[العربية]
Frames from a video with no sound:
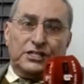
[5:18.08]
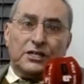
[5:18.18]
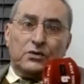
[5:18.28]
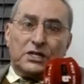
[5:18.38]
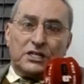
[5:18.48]

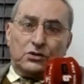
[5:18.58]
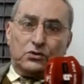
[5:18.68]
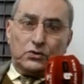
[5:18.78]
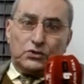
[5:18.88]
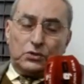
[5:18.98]
لأنه
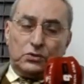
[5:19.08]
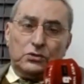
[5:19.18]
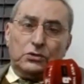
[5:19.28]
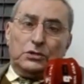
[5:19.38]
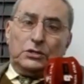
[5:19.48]
كنقدروا نوصلوا
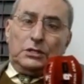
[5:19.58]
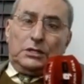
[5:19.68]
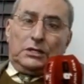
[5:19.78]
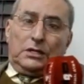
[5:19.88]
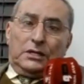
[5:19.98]

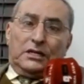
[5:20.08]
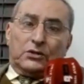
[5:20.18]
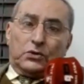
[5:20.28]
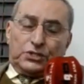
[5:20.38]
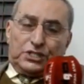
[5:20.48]
لدي
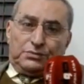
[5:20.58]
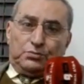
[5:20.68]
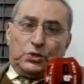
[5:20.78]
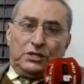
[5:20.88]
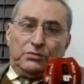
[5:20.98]
دوز
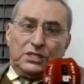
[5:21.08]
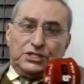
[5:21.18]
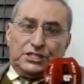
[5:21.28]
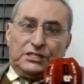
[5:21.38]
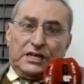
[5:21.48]
مهمين
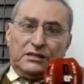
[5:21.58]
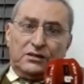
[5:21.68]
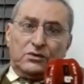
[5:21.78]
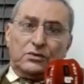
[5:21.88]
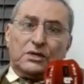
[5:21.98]
جدا
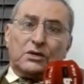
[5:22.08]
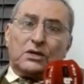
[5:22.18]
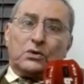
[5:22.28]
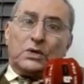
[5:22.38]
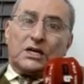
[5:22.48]

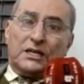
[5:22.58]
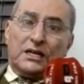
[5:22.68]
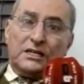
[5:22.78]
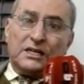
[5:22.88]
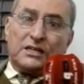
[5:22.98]

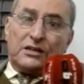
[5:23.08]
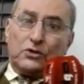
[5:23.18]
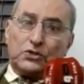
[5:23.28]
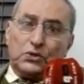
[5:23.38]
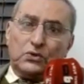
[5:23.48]
وكذلك
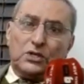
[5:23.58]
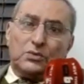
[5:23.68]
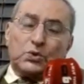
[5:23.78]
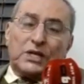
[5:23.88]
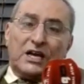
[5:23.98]
تنقصوا
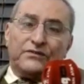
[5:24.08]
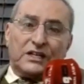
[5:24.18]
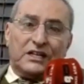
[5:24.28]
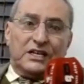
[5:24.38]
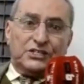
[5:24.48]
مضاعفة
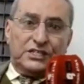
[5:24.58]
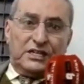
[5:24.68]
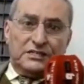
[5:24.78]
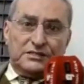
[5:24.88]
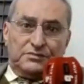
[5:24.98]

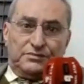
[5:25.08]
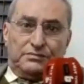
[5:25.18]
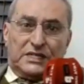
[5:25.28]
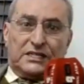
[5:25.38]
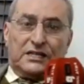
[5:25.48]
الأشعة
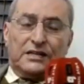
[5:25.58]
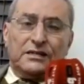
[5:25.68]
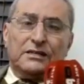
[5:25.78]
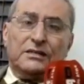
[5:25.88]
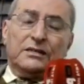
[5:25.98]
مثلا
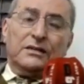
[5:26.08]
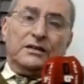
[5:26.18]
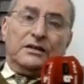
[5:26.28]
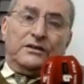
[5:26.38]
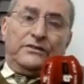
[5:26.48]

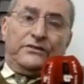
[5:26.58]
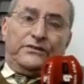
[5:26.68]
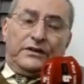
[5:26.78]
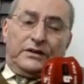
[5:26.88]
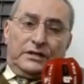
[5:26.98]

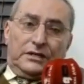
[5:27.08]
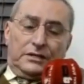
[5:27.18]
في